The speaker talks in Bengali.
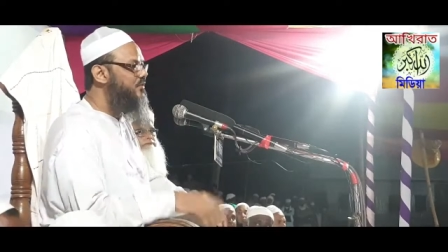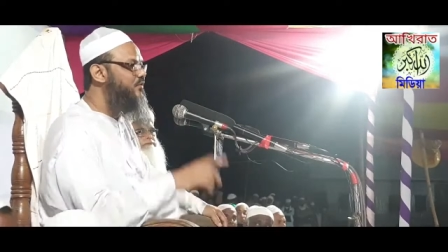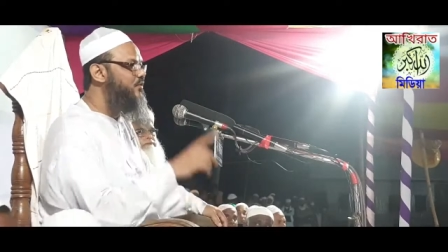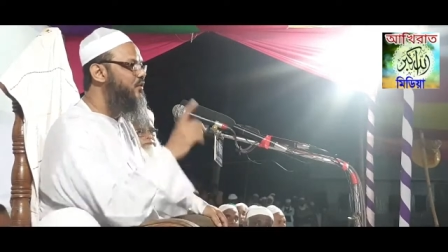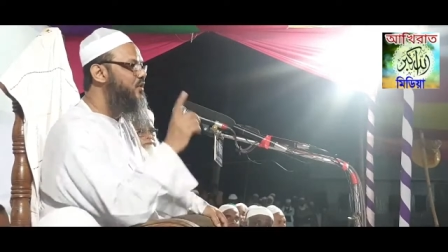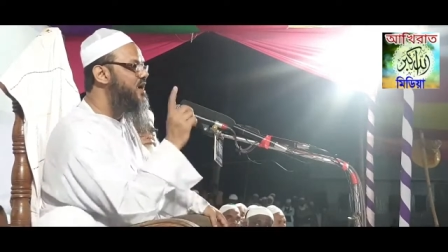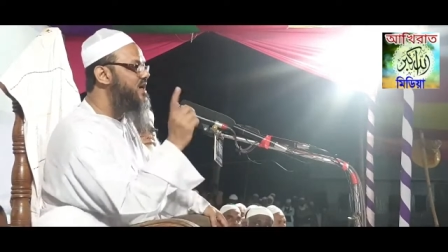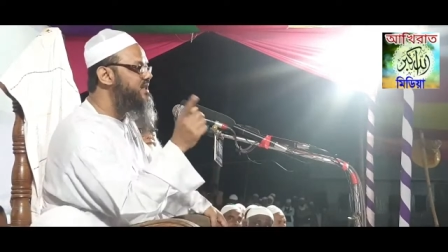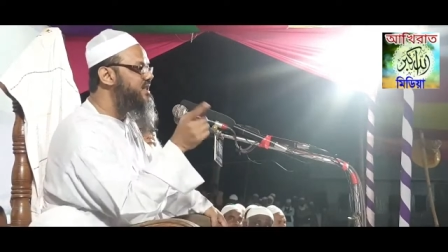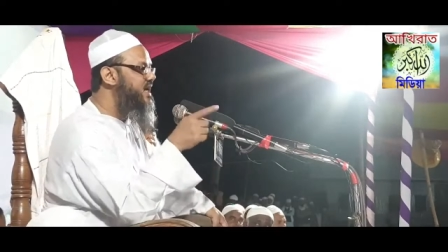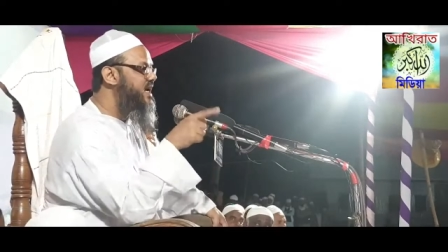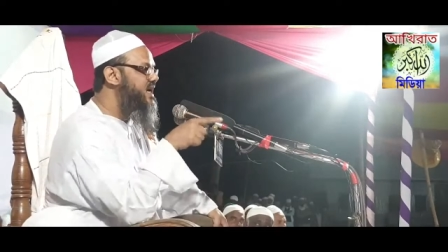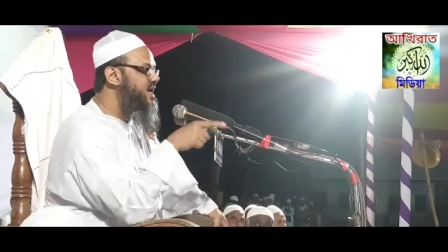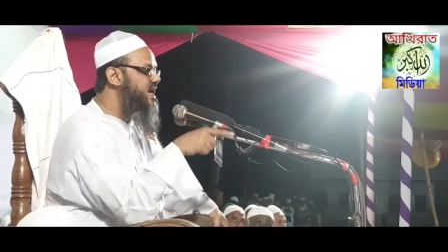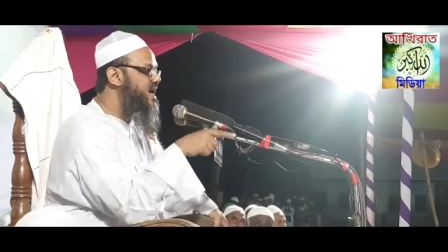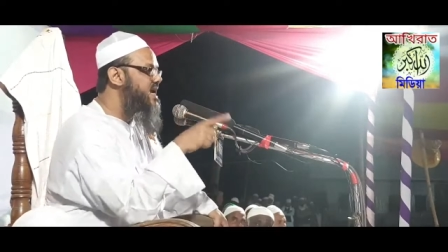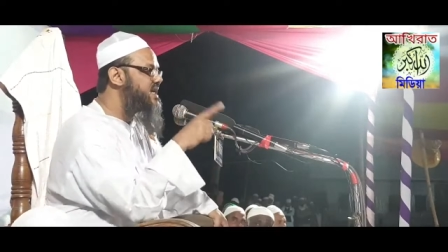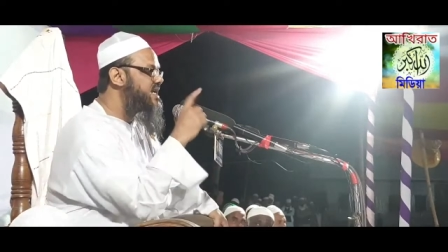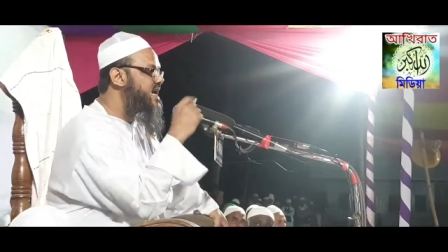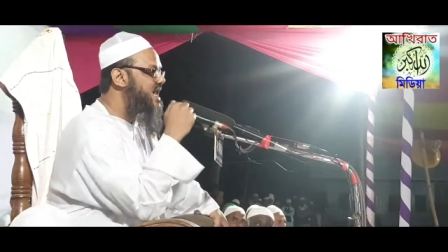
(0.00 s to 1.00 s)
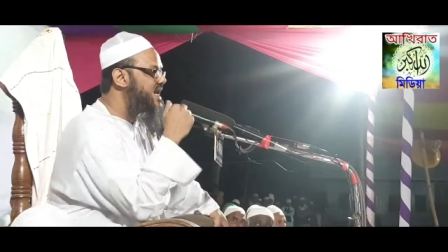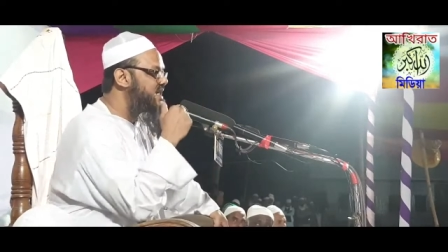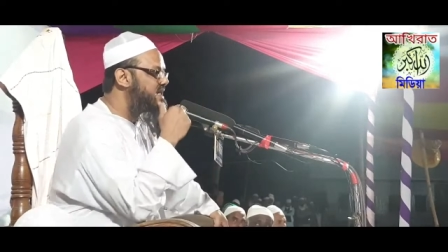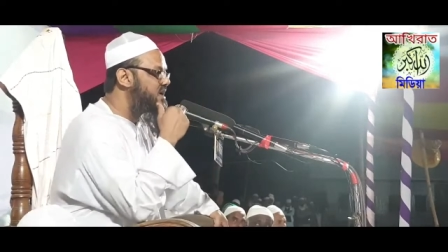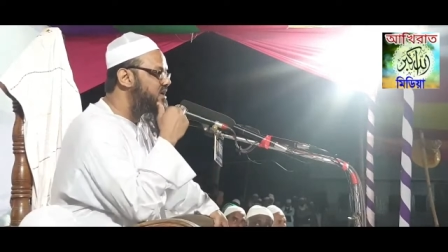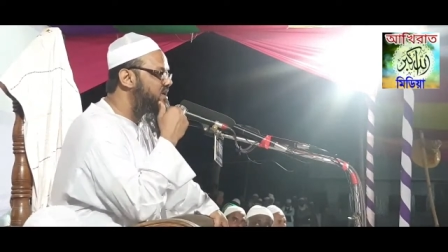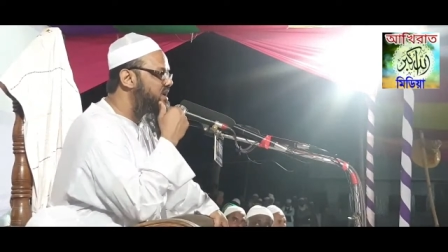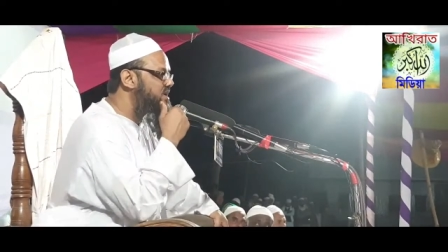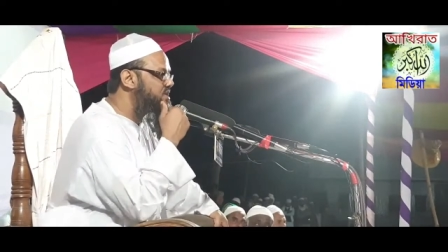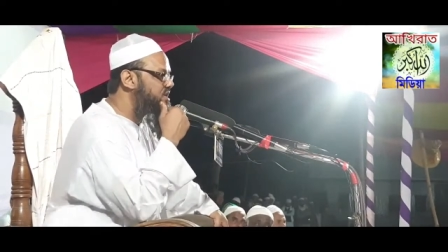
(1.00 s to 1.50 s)
তো ফুলের থেকে ঘেরানকে
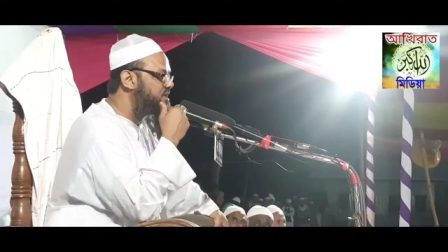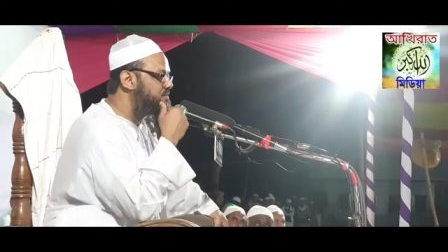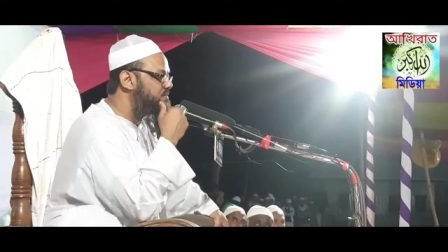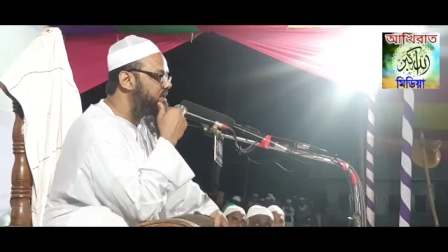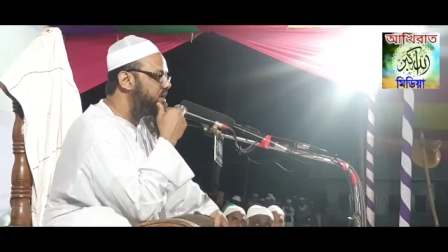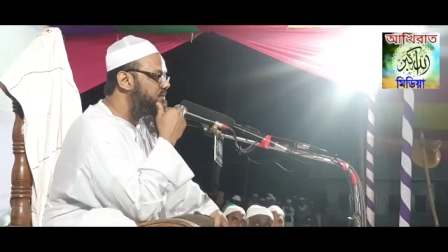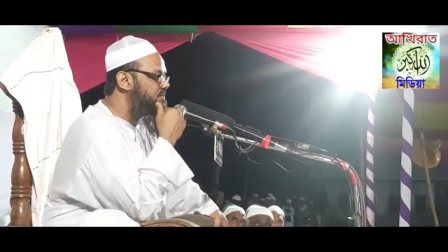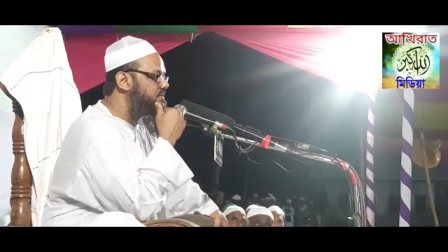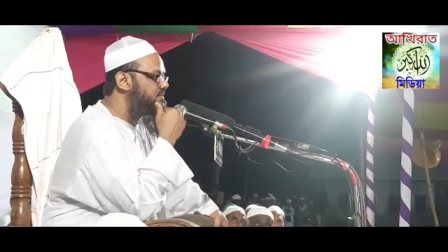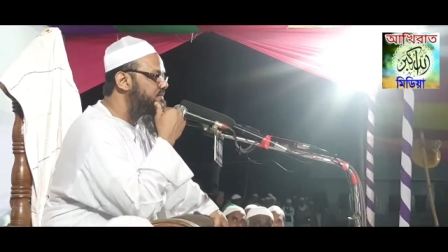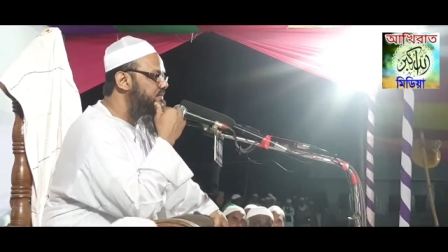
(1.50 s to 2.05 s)
আলাদা করা সম্ভব